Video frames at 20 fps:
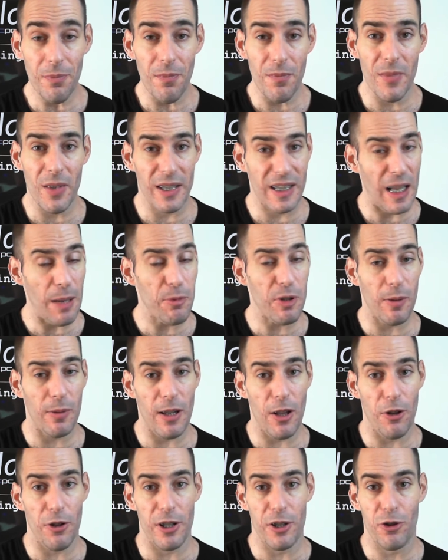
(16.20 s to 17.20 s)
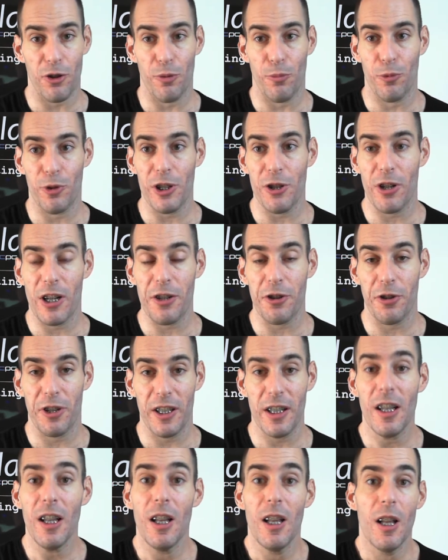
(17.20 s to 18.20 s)
Ya hemos hablado de esto en muchas
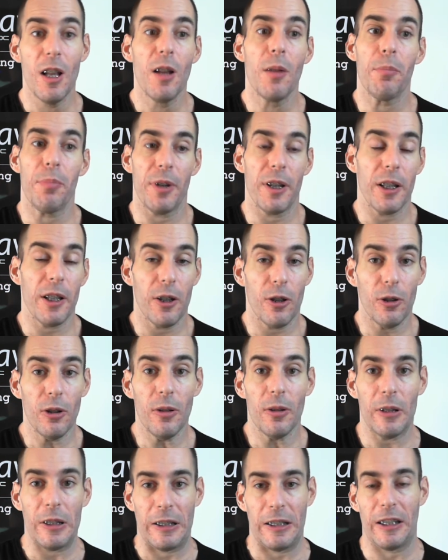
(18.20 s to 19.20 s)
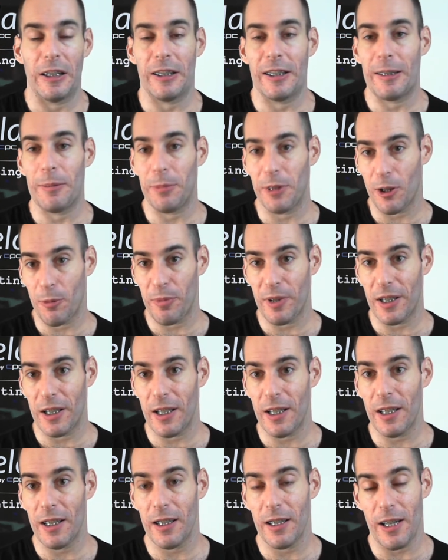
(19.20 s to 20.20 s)
ocasiones, pero eh, siempre
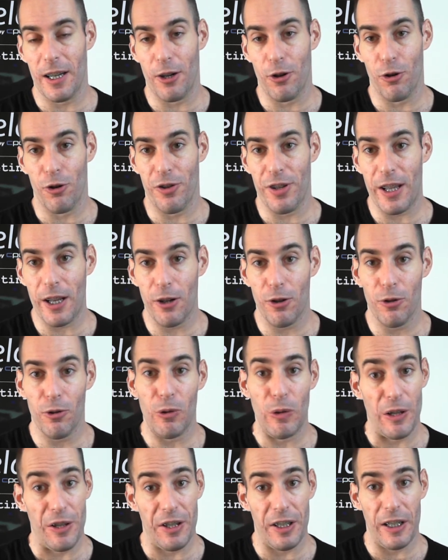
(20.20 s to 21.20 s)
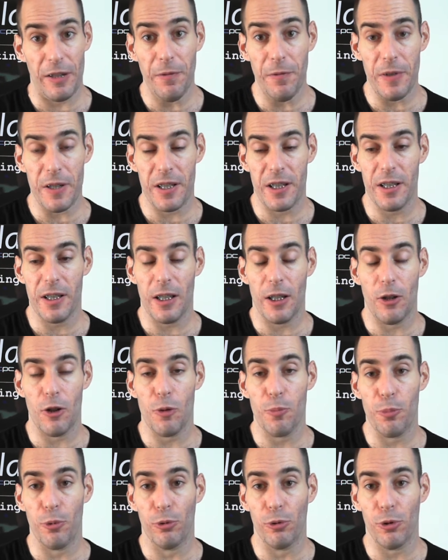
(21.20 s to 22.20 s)
conviene recordarlo o hacer énfasis en los
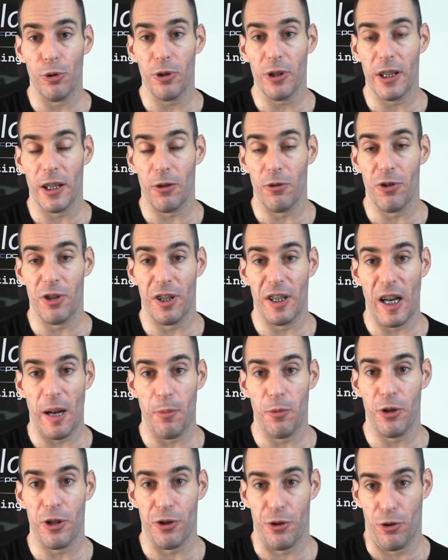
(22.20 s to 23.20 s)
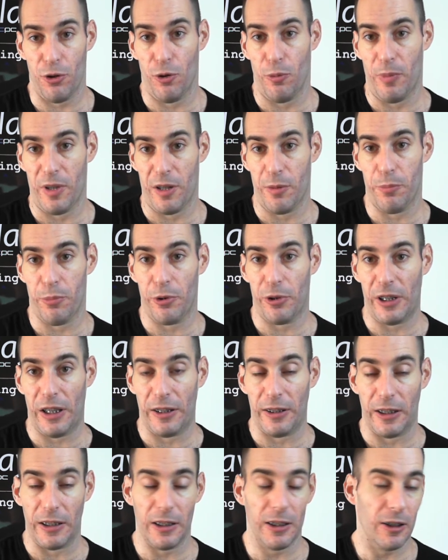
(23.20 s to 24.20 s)
puntos que consideramos que son los más
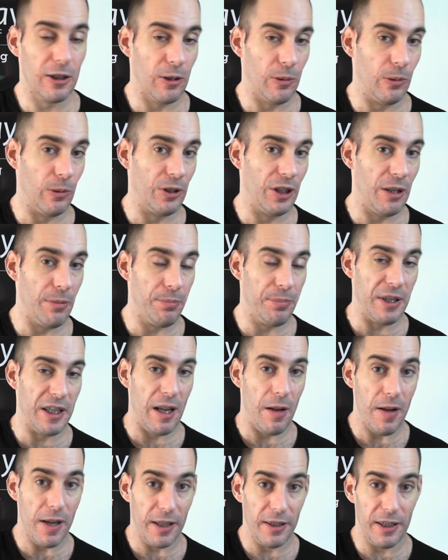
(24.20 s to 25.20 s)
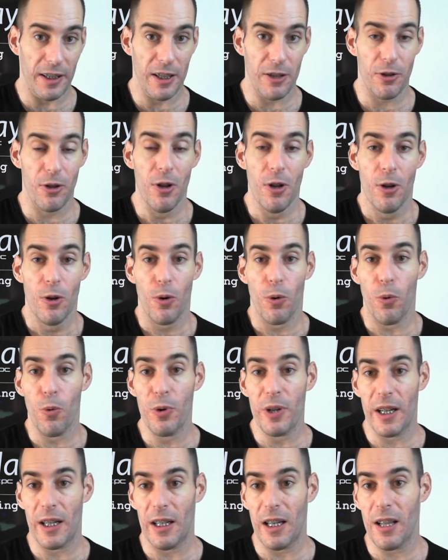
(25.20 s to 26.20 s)
importantes. Como siempre, sabes que tienes
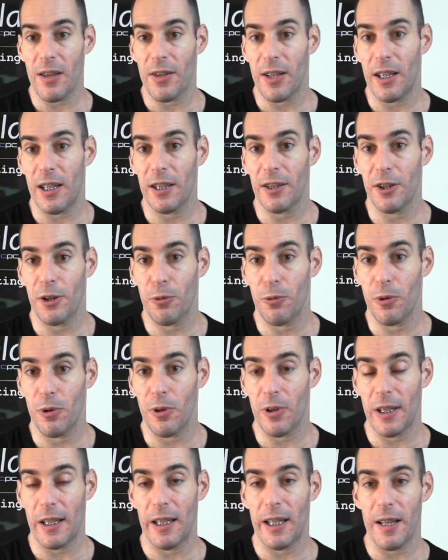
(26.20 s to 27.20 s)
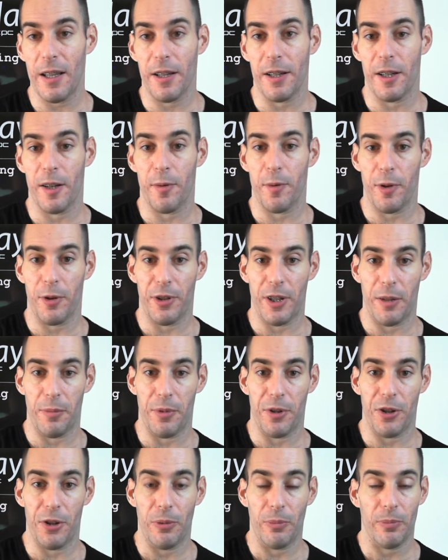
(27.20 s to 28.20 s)
un enlace al artículo en la descripción del
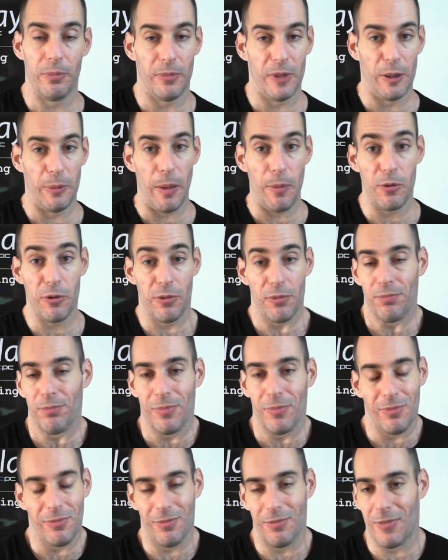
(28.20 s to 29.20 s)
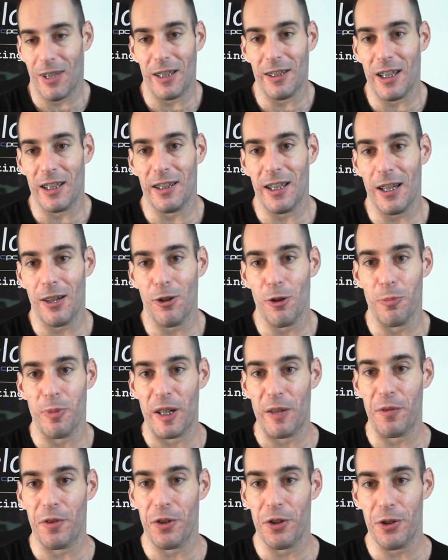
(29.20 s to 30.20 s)
vídeo. Y vamos a tratar los
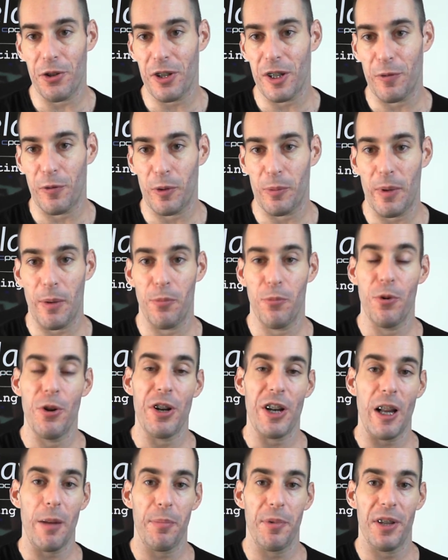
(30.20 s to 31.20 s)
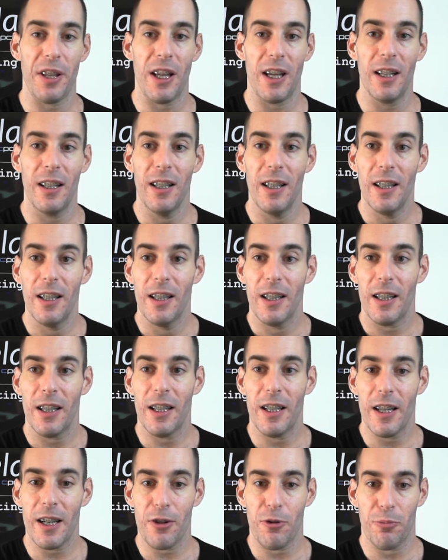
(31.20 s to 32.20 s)
beneficios de forma muy rápida
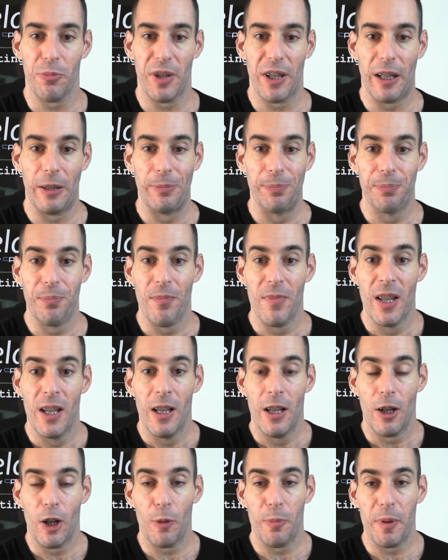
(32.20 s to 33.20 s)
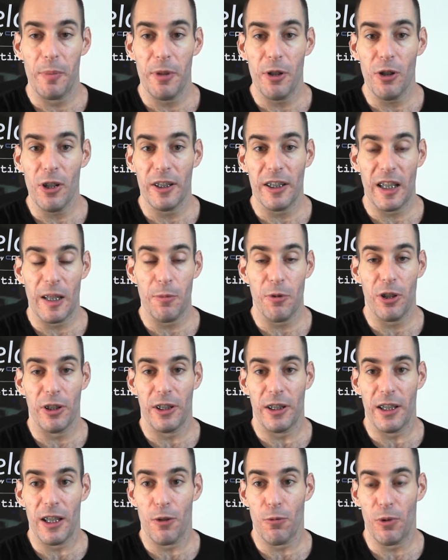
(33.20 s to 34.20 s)
y resumida. Lo primero que tenemos que
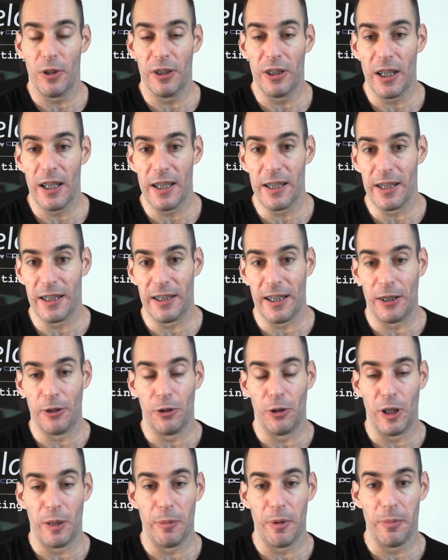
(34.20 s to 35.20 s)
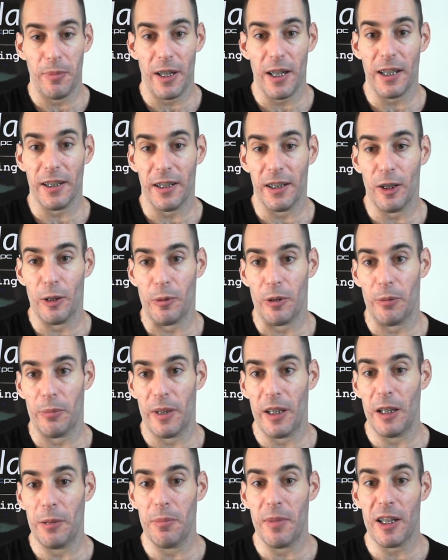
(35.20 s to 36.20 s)
tener en cuenta es que tanto el email marketing como el
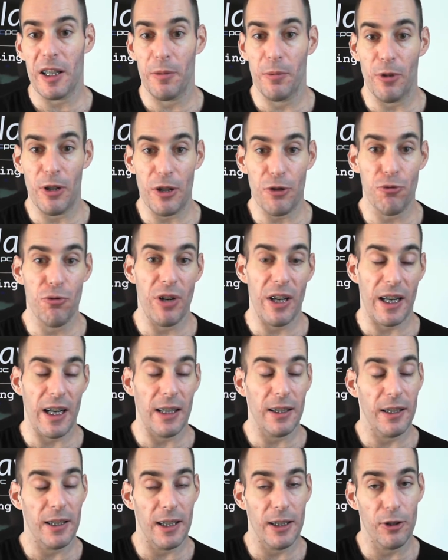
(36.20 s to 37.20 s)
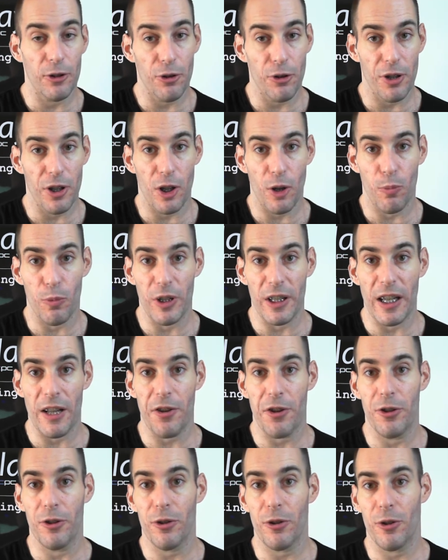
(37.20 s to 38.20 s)
mailing masivo es un canal directo de
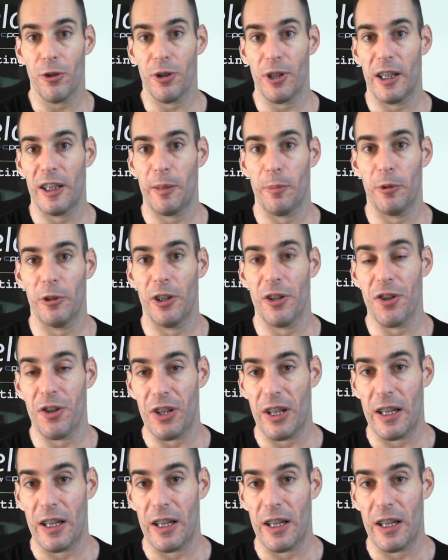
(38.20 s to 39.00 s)
comunicación con los clientes potenciales.